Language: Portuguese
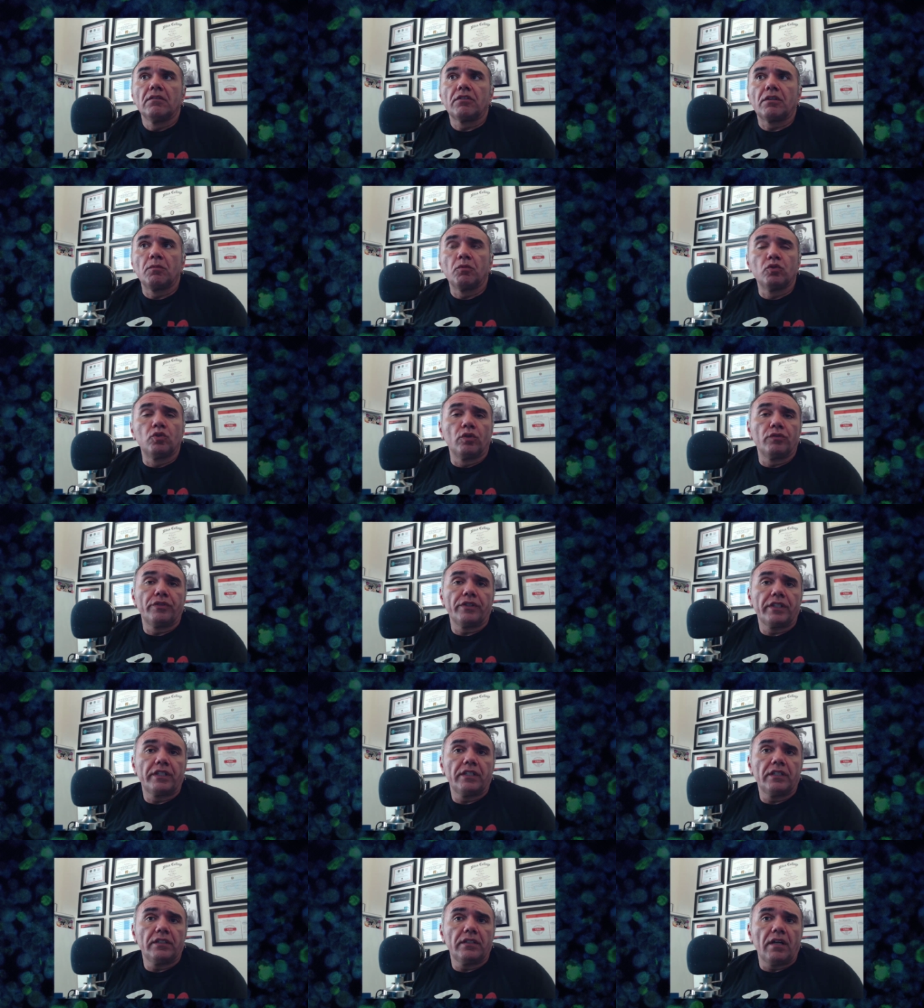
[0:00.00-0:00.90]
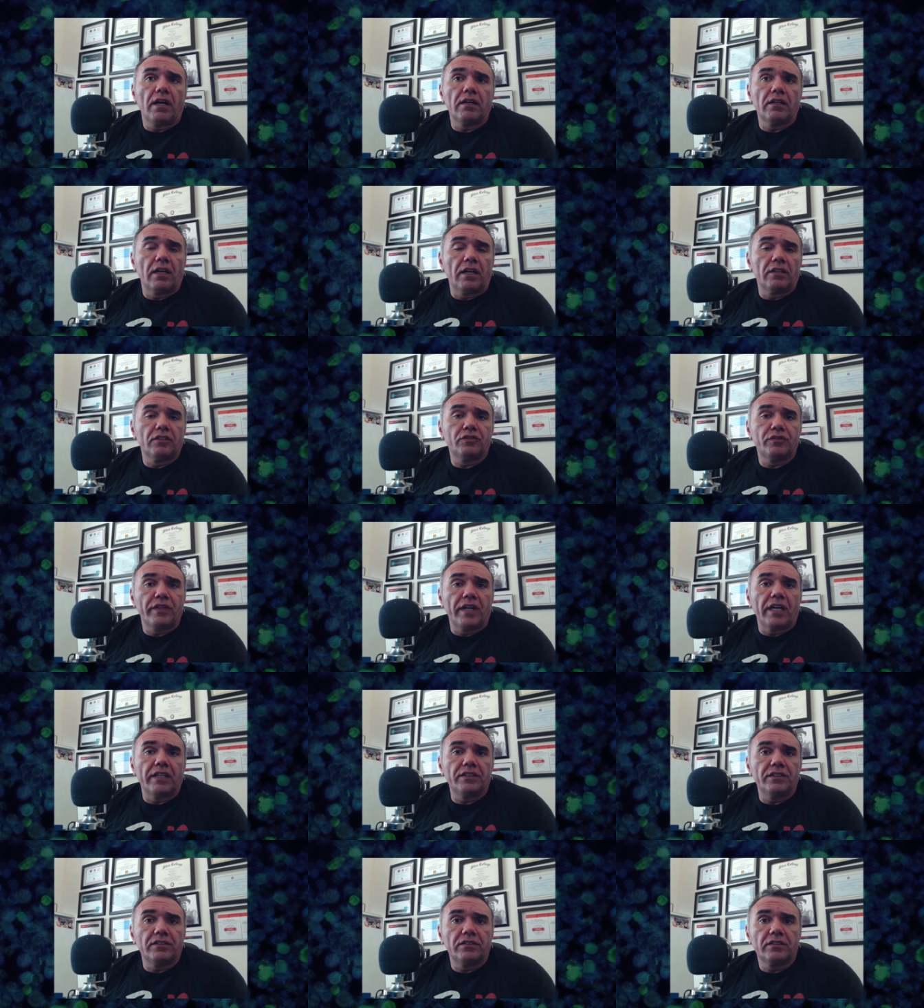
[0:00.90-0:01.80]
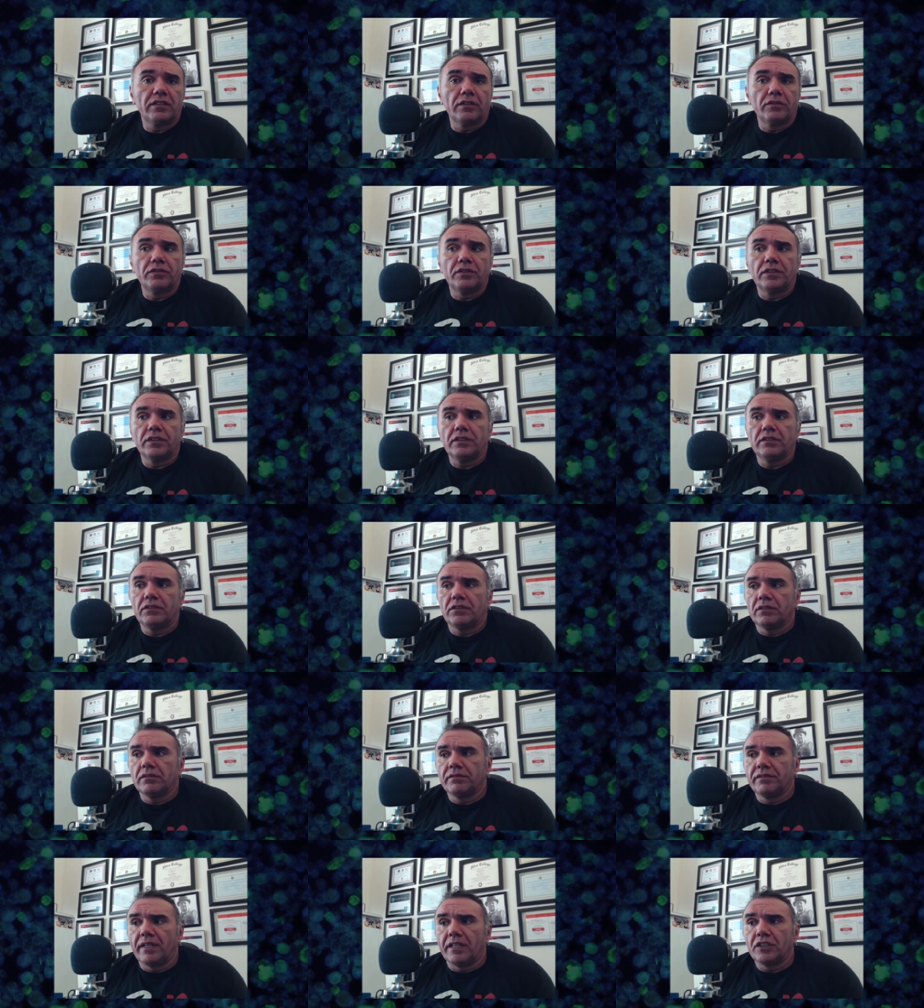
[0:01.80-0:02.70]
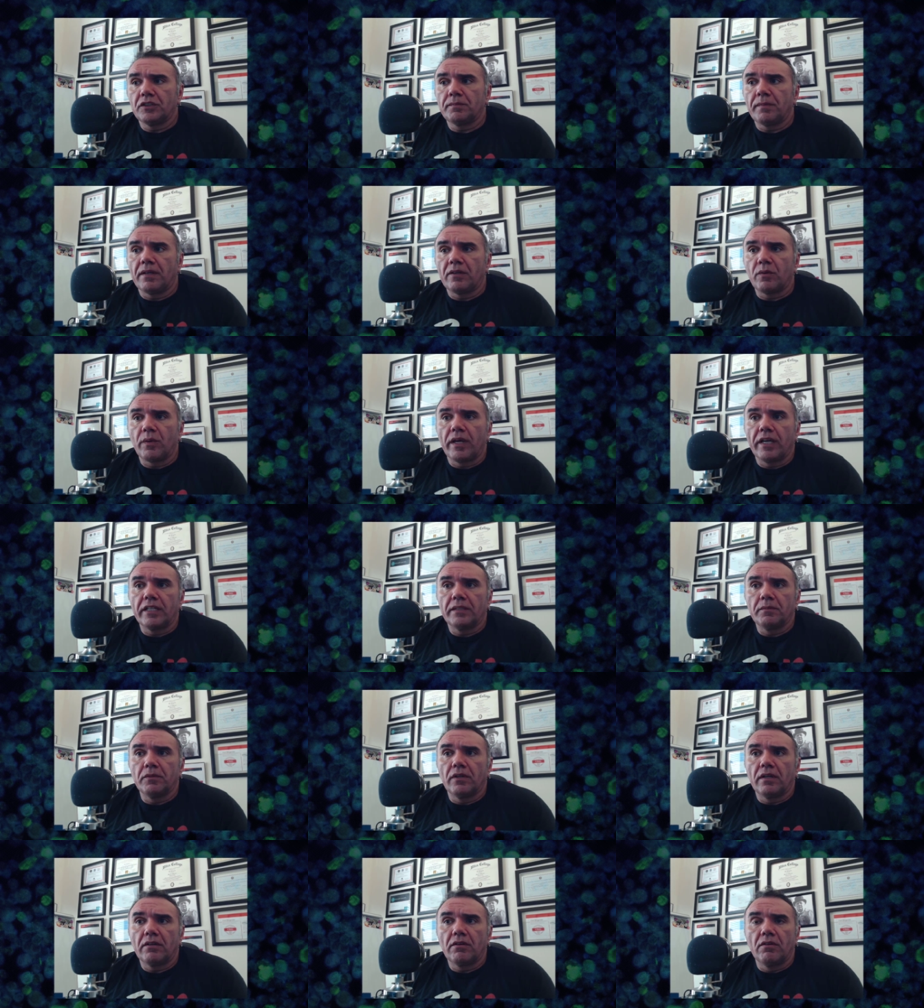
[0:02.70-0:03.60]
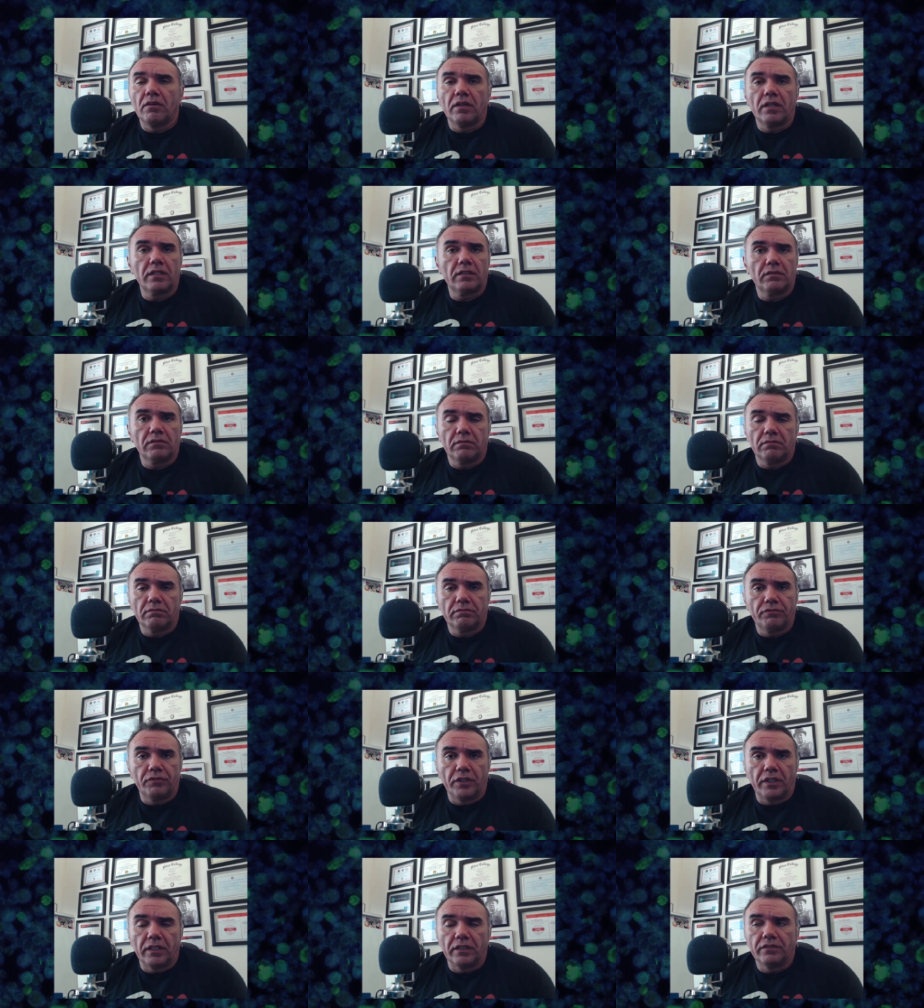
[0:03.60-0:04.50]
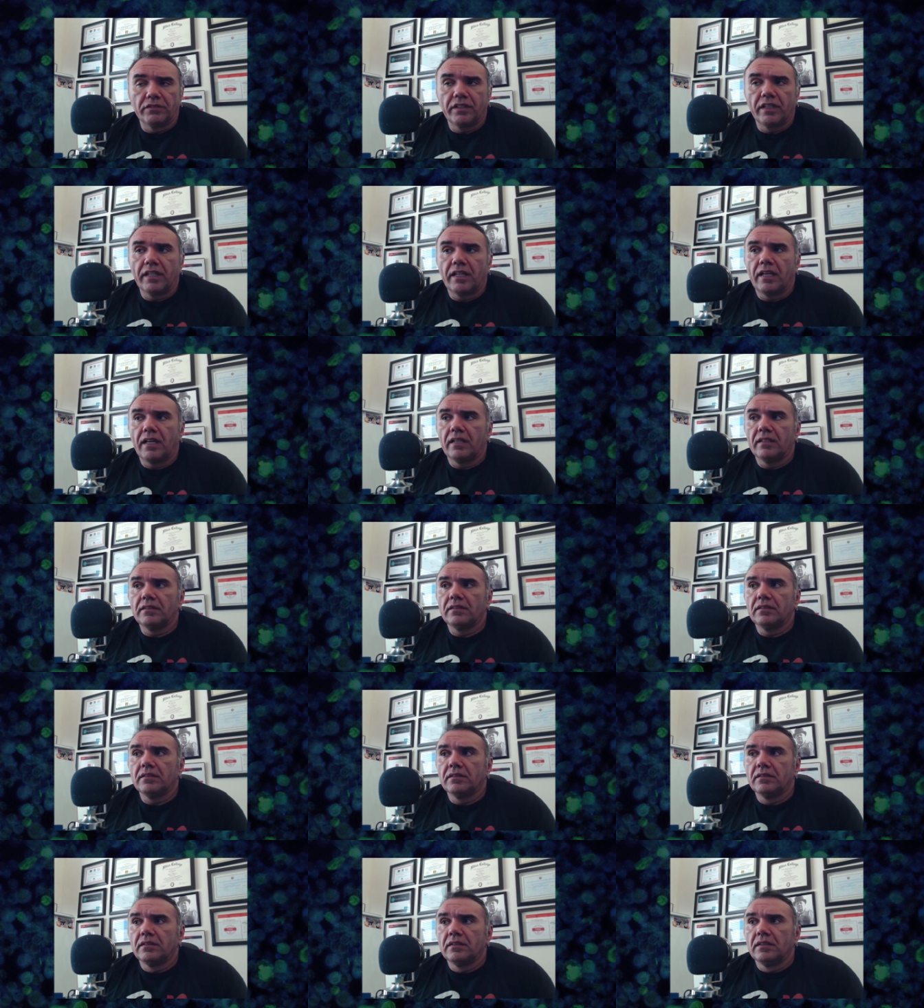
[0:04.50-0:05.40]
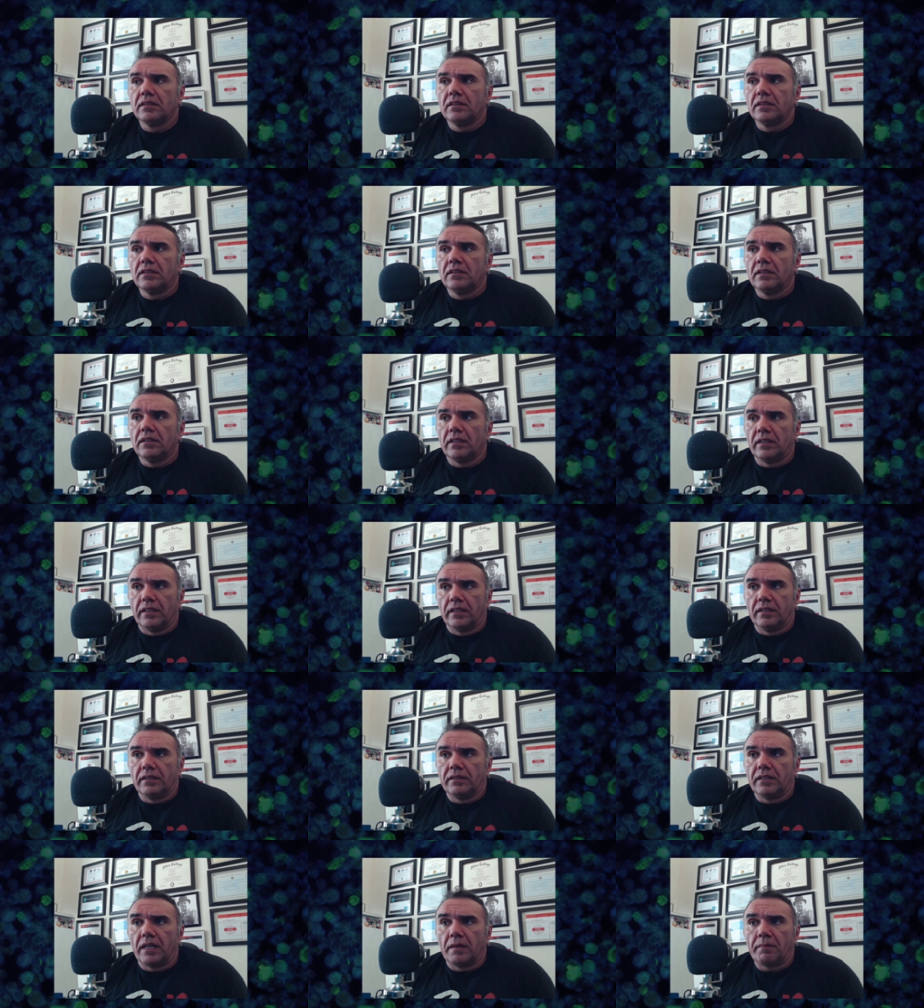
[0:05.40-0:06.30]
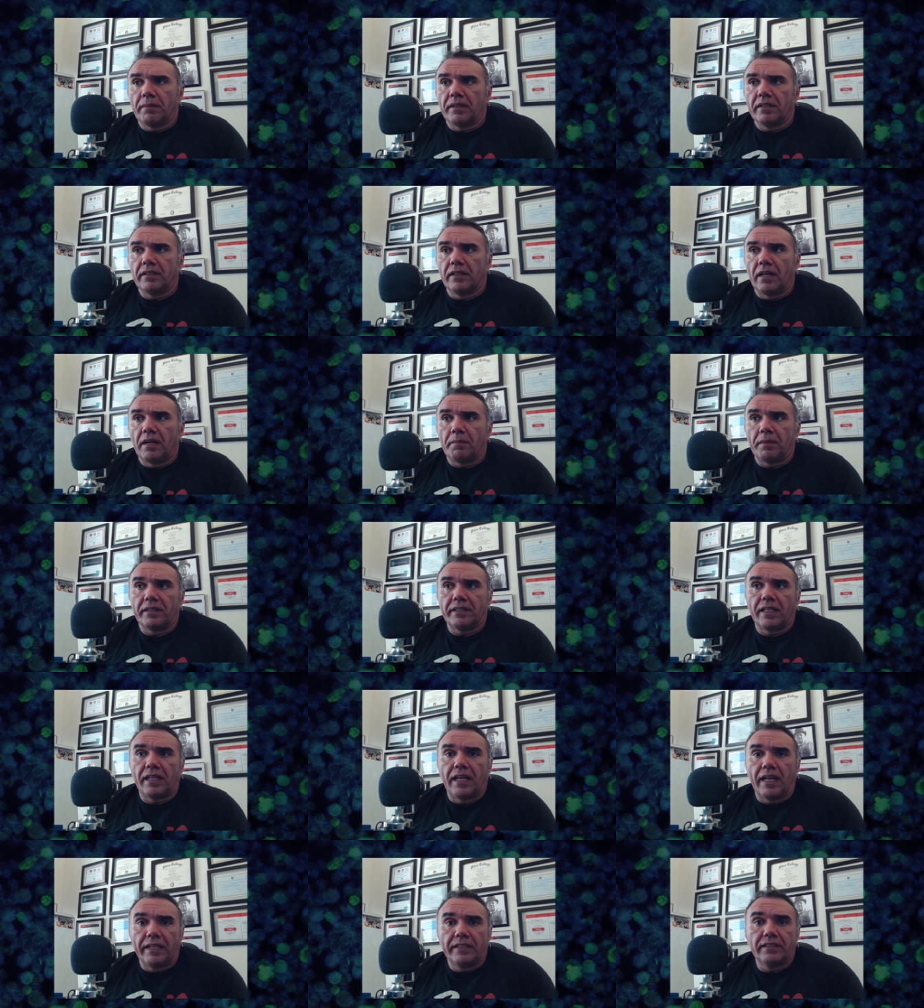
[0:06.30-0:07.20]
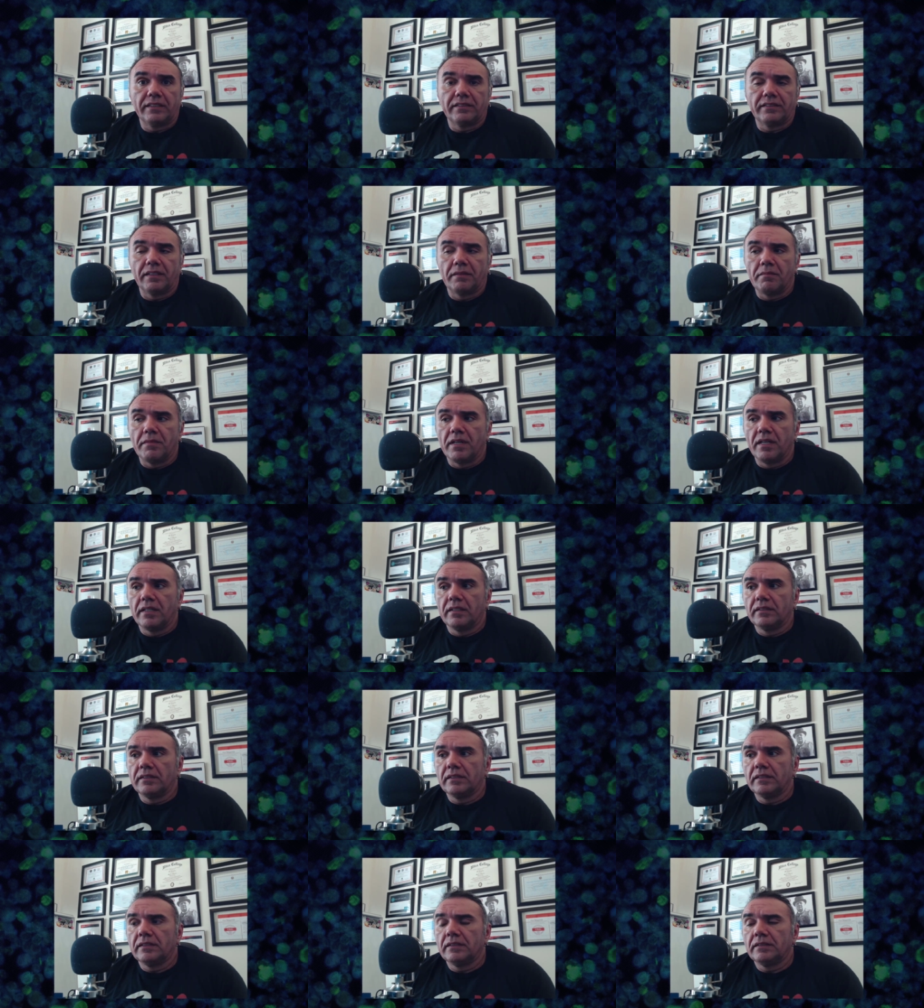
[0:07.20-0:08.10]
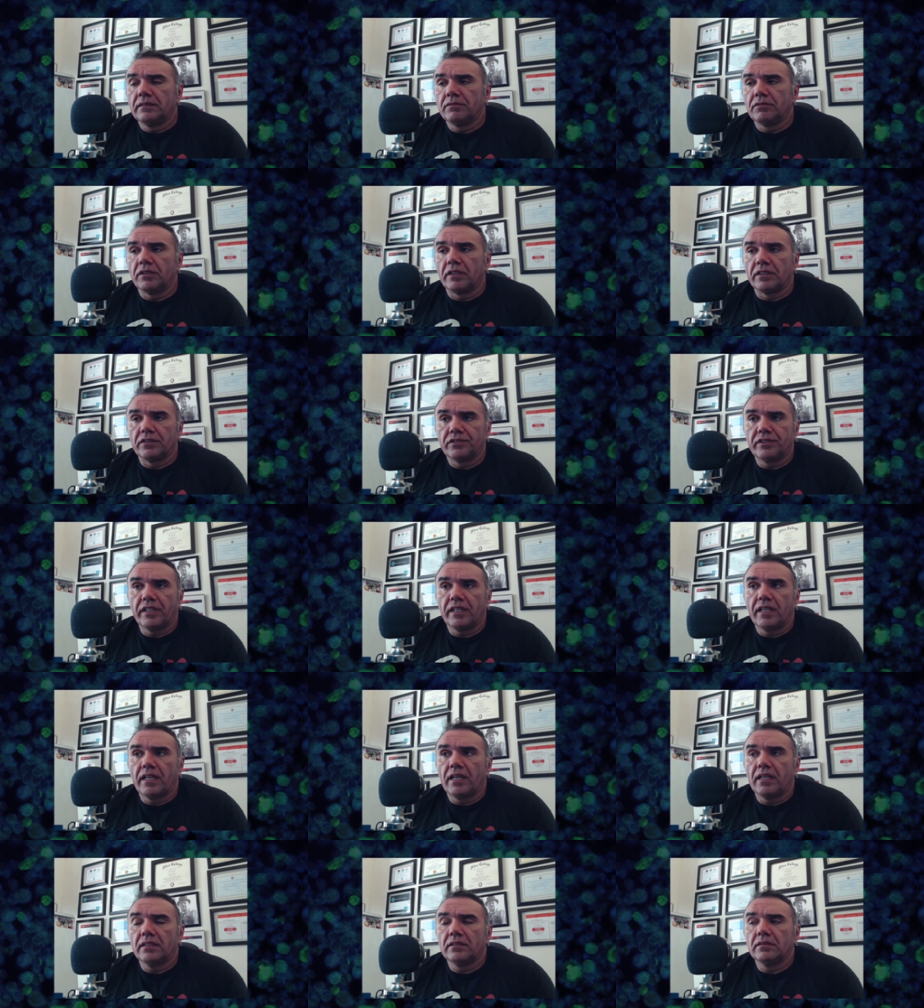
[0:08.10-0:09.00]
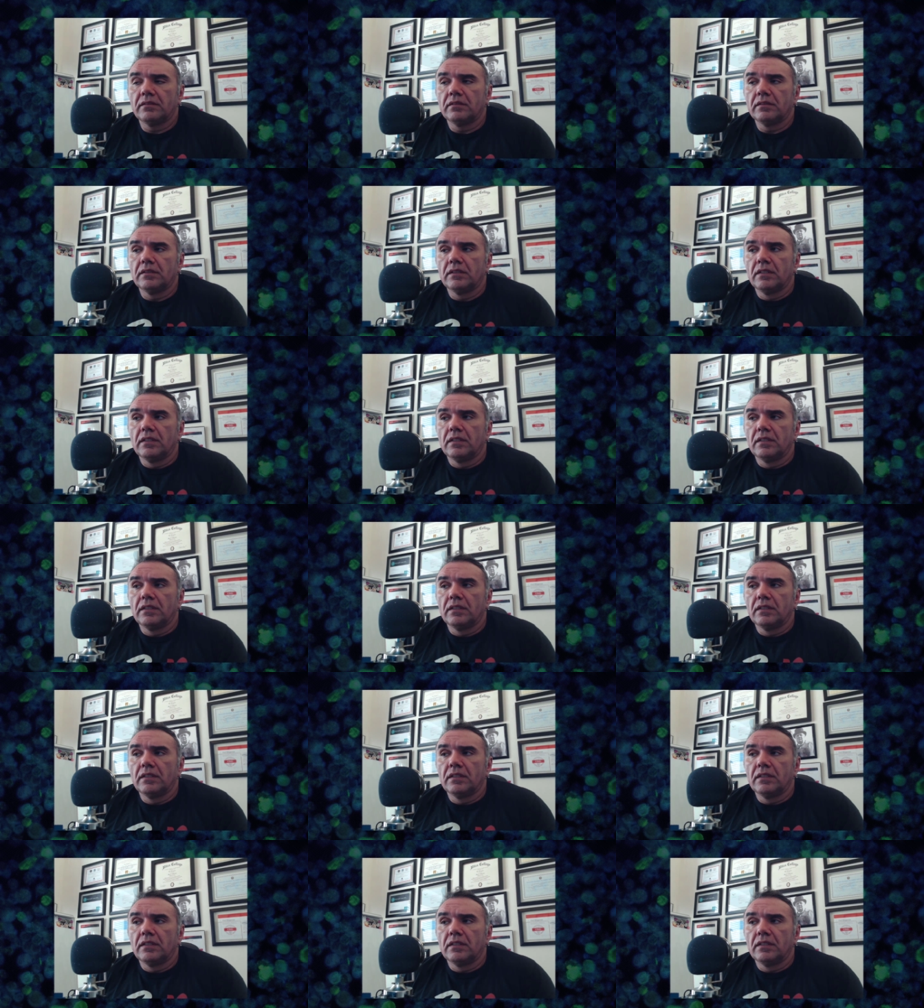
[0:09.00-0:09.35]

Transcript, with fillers: O que mudou foi que as viagens que eu tinha, eu tinha uma viagem para Redmond agora, foi cancelada. Era, era para estar tá lá essa semana, foi cancelada.